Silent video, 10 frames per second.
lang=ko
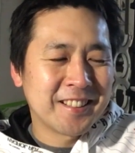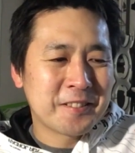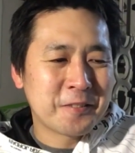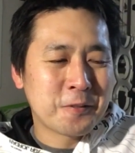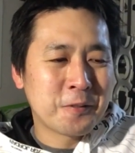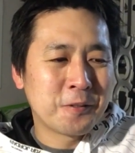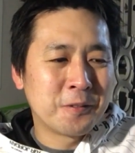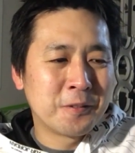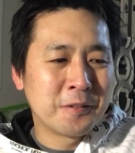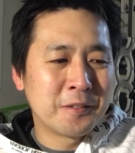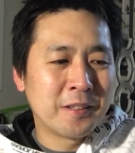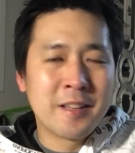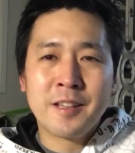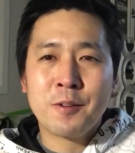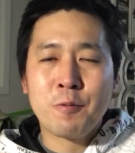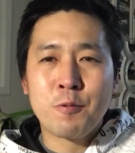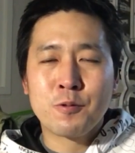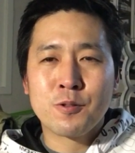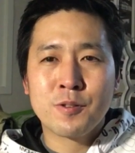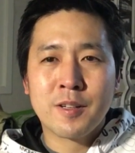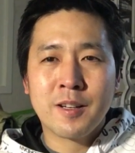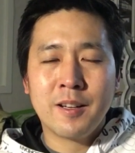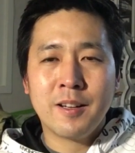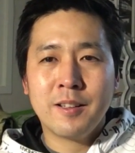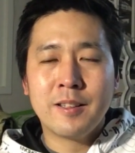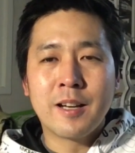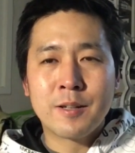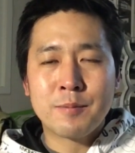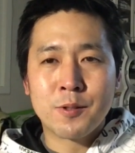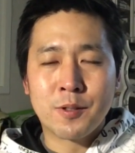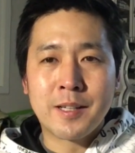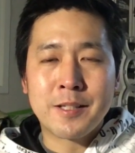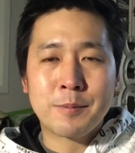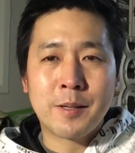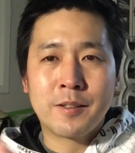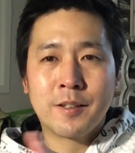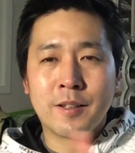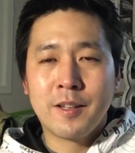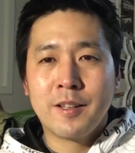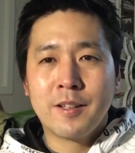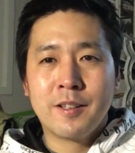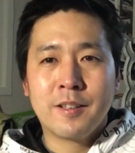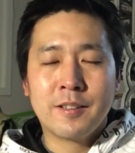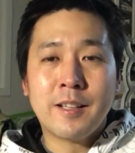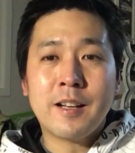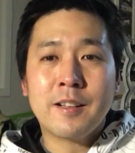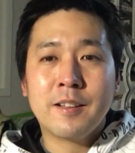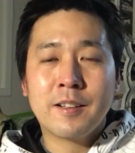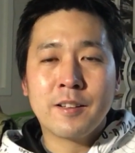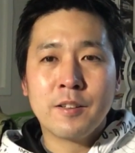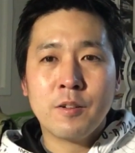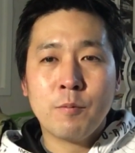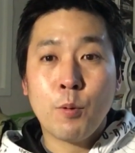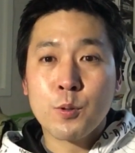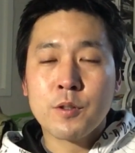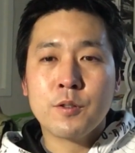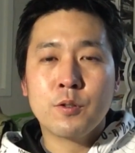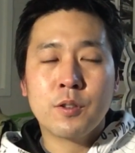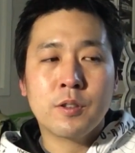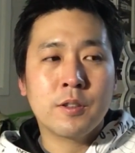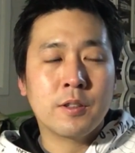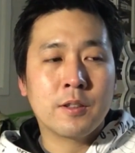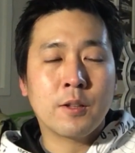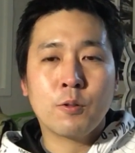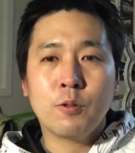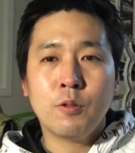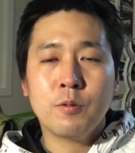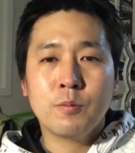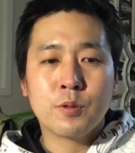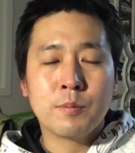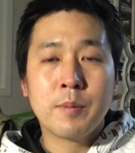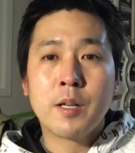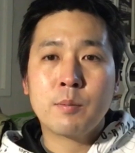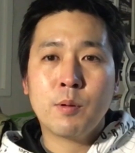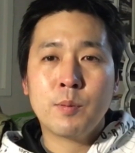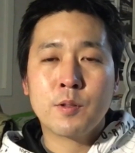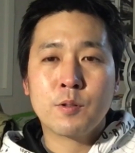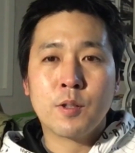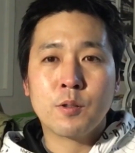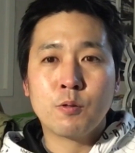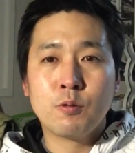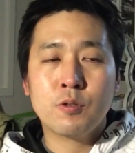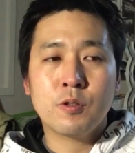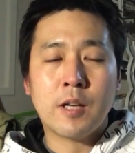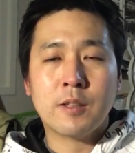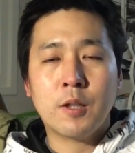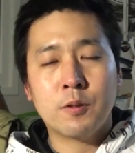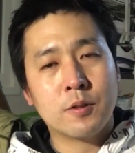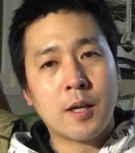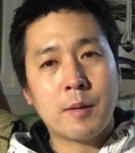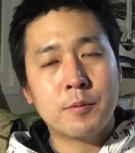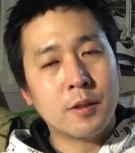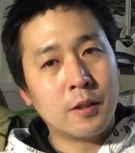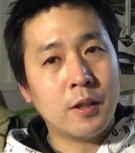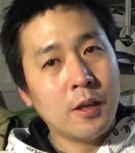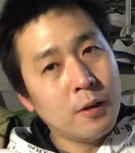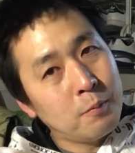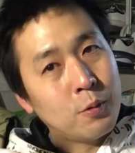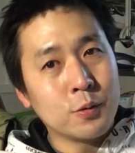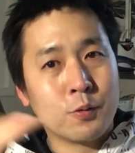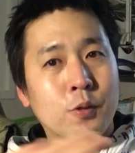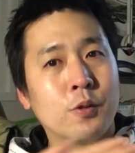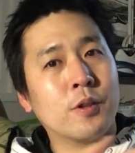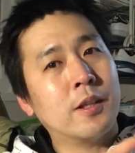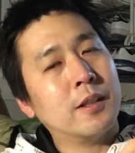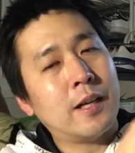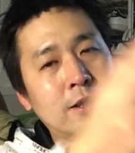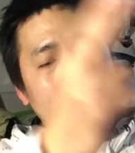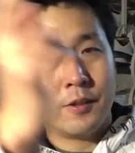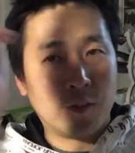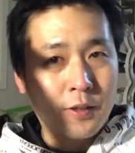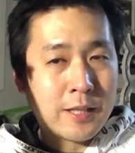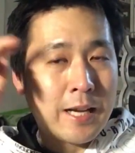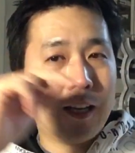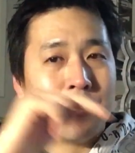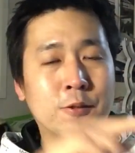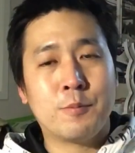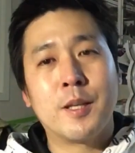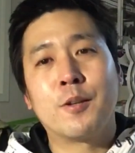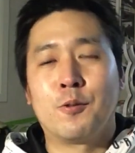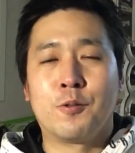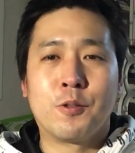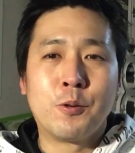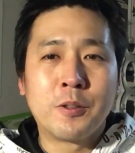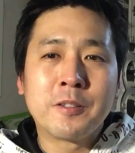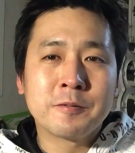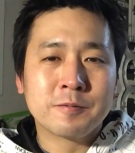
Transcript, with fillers: 그리고 레이아 공주가 나름 저기 다스베이다 아, 딸이니까는 포스를 쓸 수 있다고 무슨 메리 포핀스도 아니고 우주 한가운데서 갑자기 포스를 이렇게 다시 이렇게 날라서 비행기로 들어오는